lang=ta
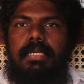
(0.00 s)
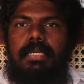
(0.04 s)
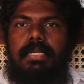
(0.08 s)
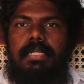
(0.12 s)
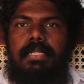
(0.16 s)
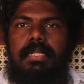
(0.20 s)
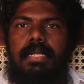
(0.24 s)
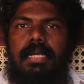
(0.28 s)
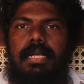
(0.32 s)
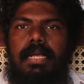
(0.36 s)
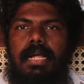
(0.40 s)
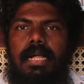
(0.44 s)

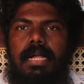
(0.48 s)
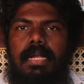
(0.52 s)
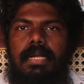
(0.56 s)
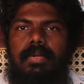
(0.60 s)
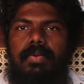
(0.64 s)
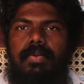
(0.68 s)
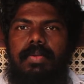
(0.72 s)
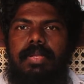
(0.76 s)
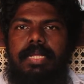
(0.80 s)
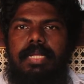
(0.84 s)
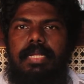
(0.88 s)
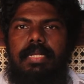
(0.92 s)
இந்த
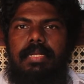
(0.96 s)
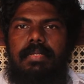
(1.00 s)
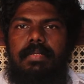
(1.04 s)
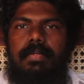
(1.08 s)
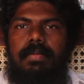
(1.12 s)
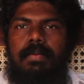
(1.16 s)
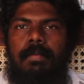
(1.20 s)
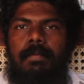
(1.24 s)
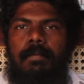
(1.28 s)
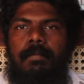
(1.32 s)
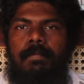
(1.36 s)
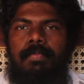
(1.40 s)
காணொளியில்
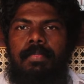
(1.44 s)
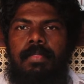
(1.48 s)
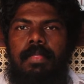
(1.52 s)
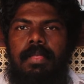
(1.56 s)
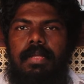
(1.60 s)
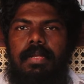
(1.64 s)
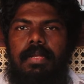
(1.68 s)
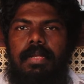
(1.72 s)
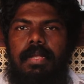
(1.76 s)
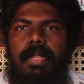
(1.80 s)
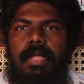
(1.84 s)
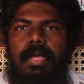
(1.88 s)

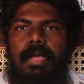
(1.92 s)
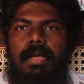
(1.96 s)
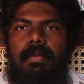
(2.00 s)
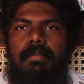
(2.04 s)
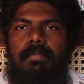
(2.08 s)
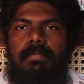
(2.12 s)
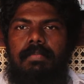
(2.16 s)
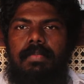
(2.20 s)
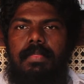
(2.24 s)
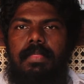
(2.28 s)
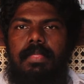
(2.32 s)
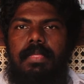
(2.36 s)

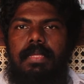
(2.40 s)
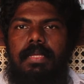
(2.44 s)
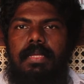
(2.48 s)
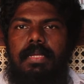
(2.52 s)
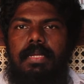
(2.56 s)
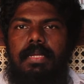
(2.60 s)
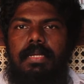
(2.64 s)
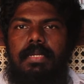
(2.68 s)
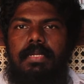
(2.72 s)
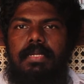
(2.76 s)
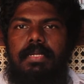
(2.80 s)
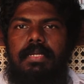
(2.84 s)
நாம்
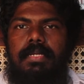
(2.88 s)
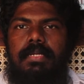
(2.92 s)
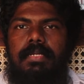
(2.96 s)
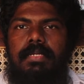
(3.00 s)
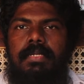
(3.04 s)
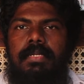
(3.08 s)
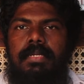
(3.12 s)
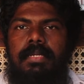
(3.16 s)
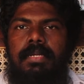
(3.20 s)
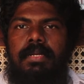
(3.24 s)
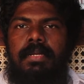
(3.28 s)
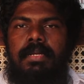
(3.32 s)
இன்று
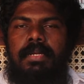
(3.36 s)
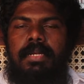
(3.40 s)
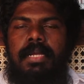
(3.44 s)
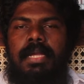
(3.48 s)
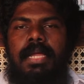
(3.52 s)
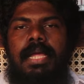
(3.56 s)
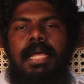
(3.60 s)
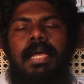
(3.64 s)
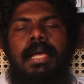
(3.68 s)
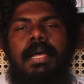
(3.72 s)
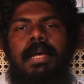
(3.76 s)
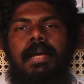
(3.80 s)

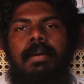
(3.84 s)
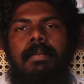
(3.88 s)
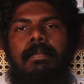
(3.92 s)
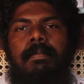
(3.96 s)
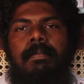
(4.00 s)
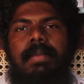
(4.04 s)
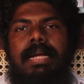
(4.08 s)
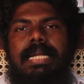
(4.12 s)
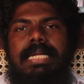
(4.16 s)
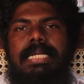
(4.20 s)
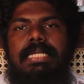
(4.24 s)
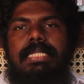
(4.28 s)

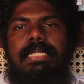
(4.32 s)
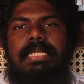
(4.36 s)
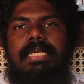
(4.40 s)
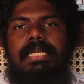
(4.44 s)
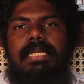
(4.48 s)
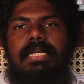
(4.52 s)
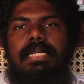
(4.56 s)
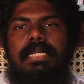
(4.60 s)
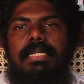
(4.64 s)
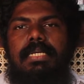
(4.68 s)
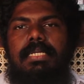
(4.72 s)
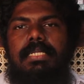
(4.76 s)

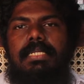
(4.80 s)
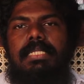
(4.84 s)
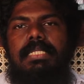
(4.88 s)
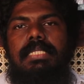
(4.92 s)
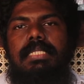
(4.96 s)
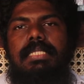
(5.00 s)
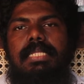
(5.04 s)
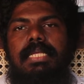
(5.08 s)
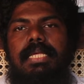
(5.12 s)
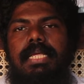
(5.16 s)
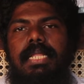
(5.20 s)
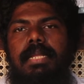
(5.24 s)
மனதின்
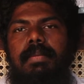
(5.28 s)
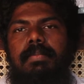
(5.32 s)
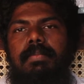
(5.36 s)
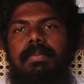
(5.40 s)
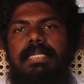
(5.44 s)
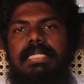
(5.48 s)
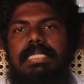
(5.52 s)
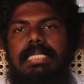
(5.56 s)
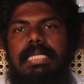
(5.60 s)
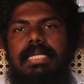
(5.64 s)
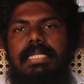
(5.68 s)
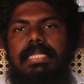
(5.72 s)

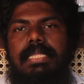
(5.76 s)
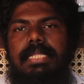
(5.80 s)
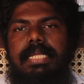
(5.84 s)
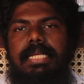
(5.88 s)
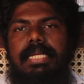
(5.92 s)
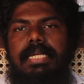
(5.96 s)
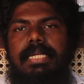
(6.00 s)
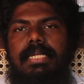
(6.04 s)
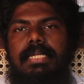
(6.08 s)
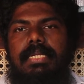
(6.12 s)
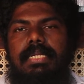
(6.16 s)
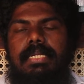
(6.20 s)
திரிபு
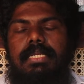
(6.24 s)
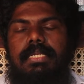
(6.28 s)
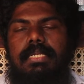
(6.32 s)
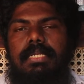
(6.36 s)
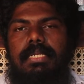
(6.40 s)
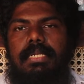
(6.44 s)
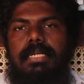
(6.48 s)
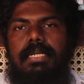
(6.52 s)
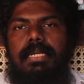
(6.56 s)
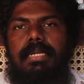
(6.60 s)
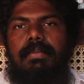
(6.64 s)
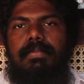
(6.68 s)
சக்திகள்
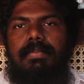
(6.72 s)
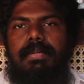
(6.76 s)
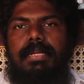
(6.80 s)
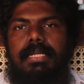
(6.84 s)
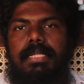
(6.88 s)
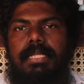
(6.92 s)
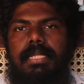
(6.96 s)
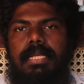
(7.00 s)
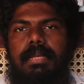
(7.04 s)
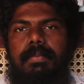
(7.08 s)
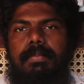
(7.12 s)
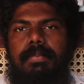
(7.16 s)
என்ற
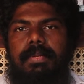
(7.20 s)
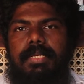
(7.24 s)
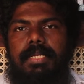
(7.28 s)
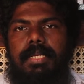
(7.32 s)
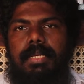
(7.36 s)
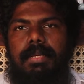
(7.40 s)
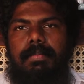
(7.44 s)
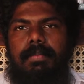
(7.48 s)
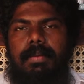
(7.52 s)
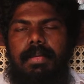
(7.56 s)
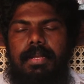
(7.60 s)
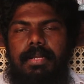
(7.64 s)
பகுதியை
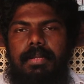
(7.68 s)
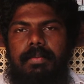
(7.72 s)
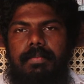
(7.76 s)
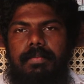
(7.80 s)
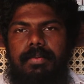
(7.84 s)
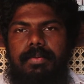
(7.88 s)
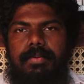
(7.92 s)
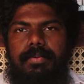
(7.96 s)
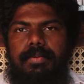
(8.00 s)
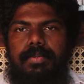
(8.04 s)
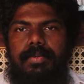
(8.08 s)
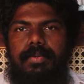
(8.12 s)
பற்றி பார்க்க
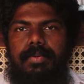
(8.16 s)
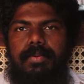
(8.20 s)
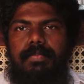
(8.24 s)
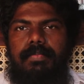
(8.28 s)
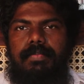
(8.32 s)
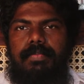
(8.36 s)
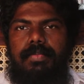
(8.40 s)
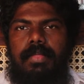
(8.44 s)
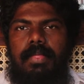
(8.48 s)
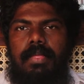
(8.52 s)
போகின்றோம்